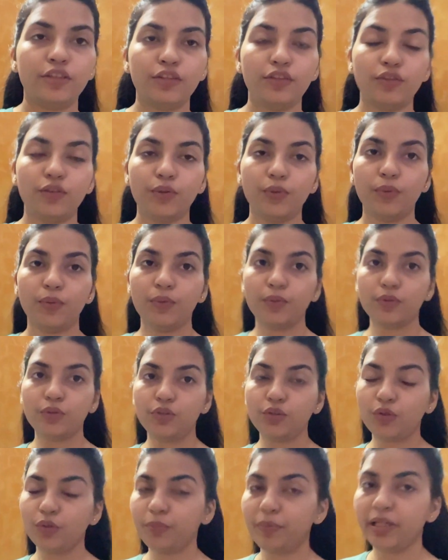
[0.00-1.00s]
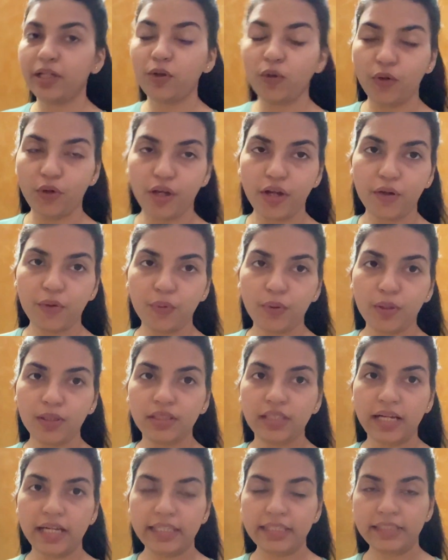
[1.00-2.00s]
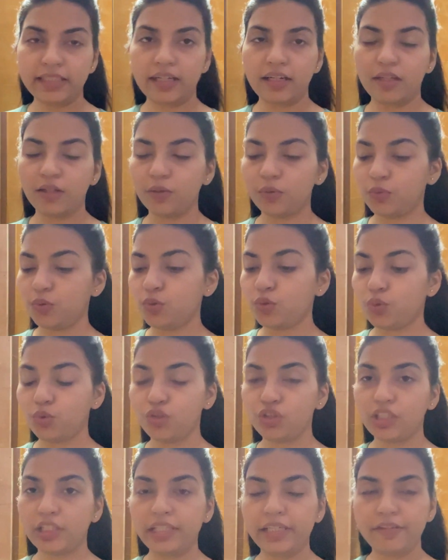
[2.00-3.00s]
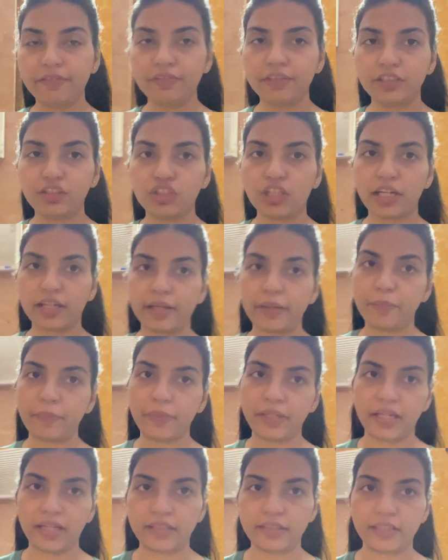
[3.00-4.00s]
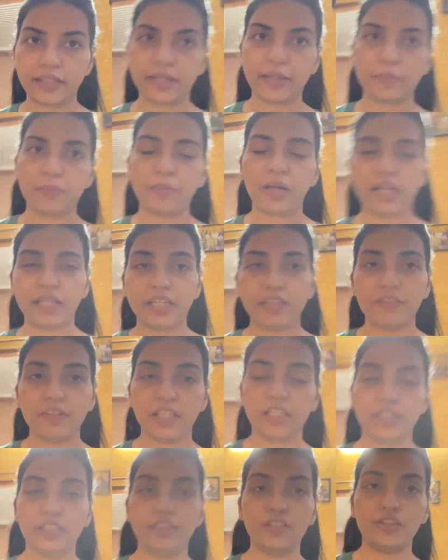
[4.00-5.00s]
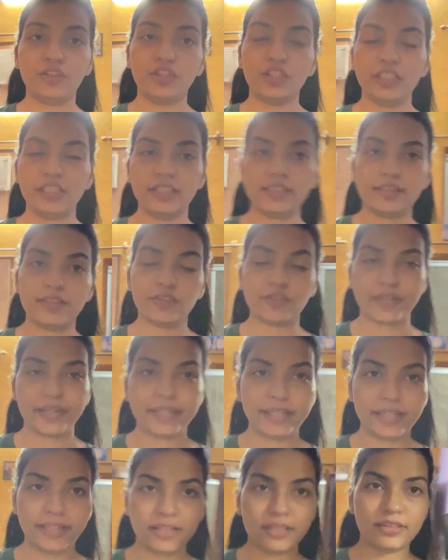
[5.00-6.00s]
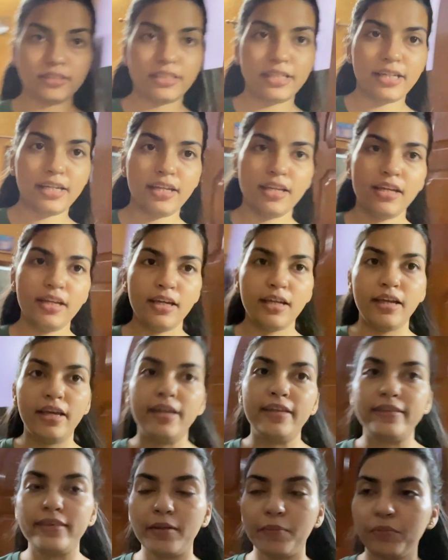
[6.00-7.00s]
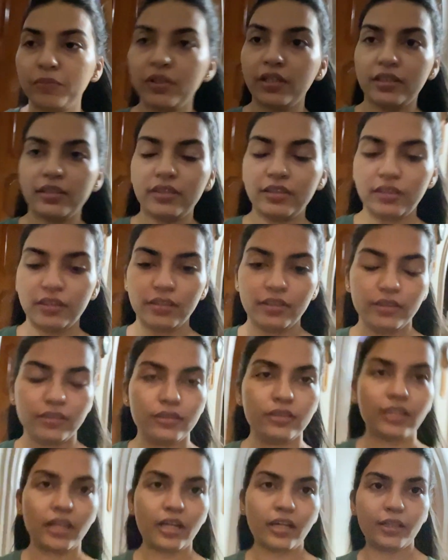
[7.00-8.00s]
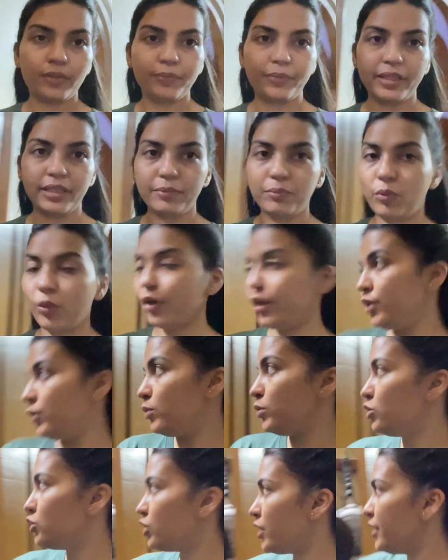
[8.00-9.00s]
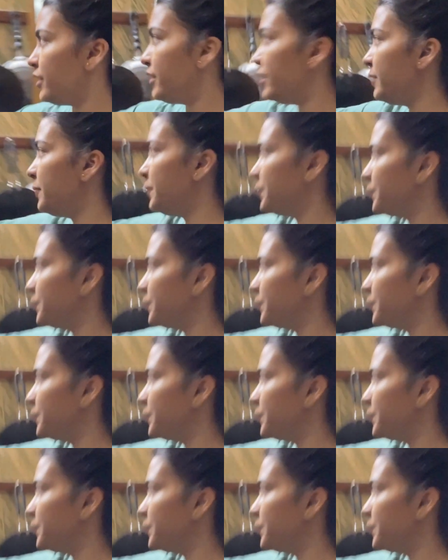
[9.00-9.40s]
तो जो भिगोया हुआ दाल था उसको चलिए फिर जाके बनाते हैं बाकी वाले इंग्रेडिएंट्स रेडी करते हैं तब तक दाल भी बॉईल हो जाएगी